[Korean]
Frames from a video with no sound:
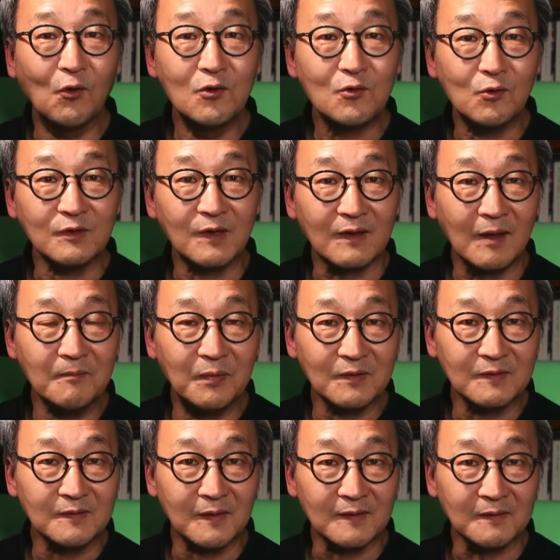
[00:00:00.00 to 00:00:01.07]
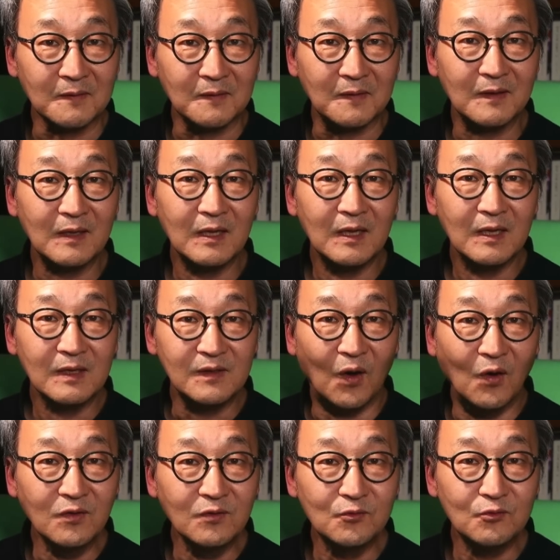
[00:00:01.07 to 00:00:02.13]
서울공대 캠퍼스에서
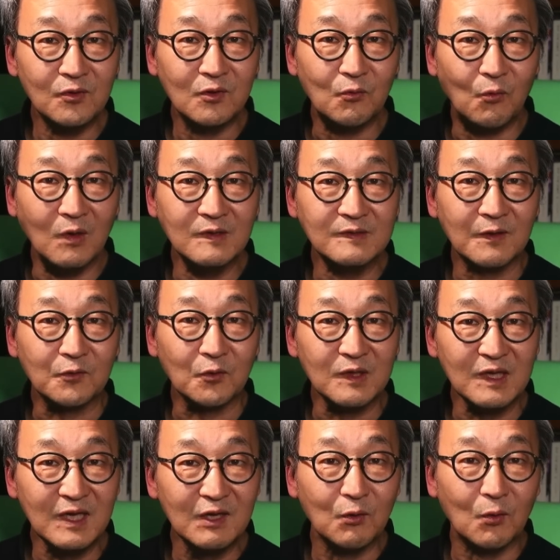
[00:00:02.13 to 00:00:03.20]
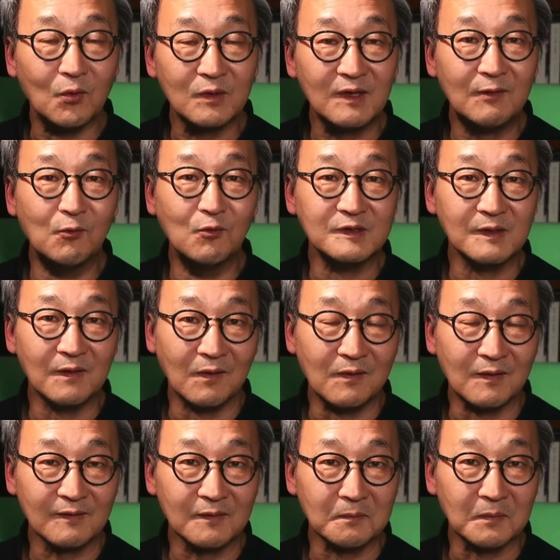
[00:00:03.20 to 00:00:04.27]
연구용 원자력 일 호 기공식이
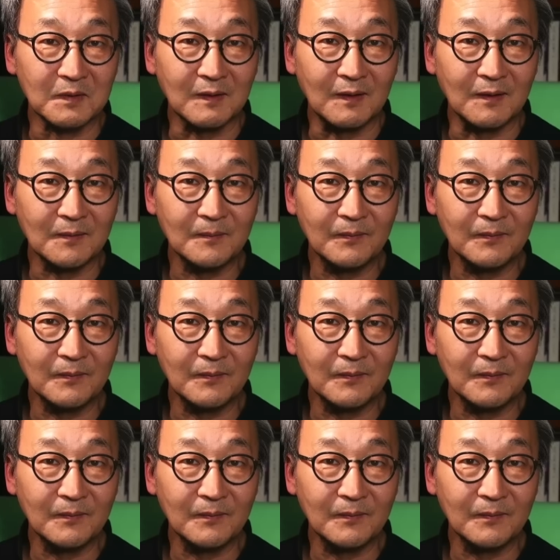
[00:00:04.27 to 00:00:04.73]
열렸습니다.